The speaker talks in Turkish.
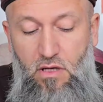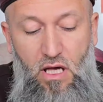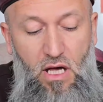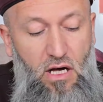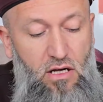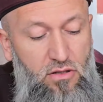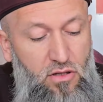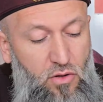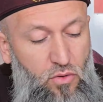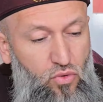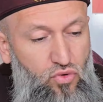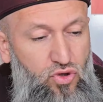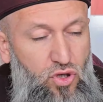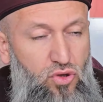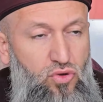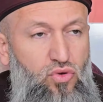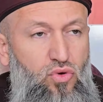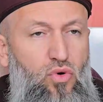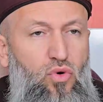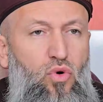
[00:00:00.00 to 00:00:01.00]
E adam
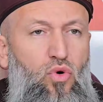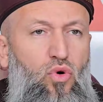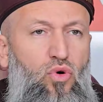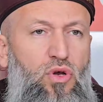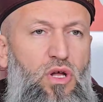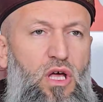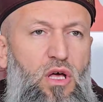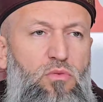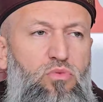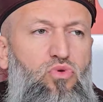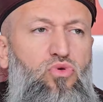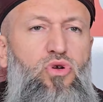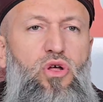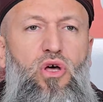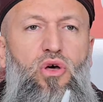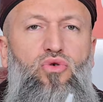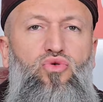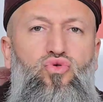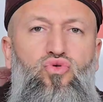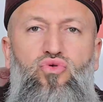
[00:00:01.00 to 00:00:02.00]
uzatıyor o ne bu
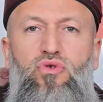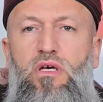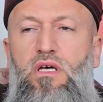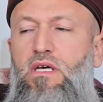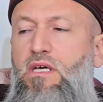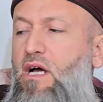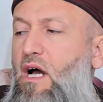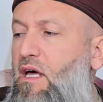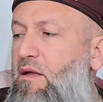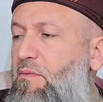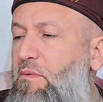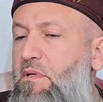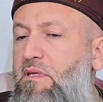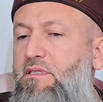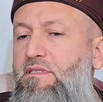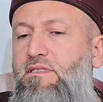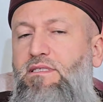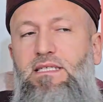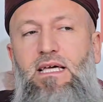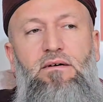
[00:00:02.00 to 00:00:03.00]
ne şu ne ya,
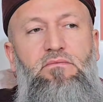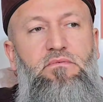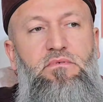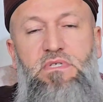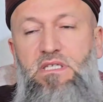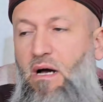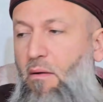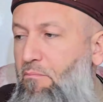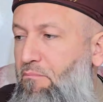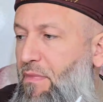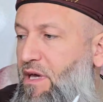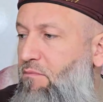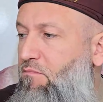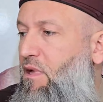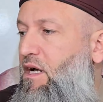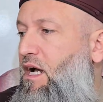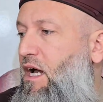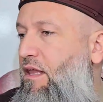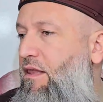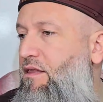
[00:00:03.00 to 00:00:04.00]
ya
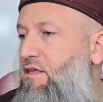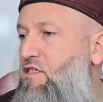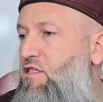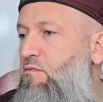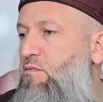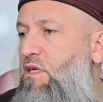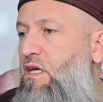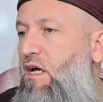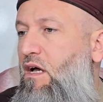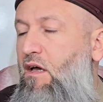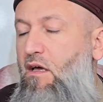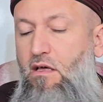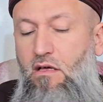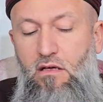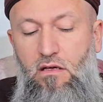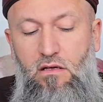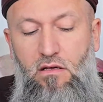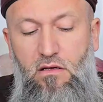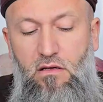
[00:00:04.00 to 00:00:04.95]
yapmayın be kardeşim ya.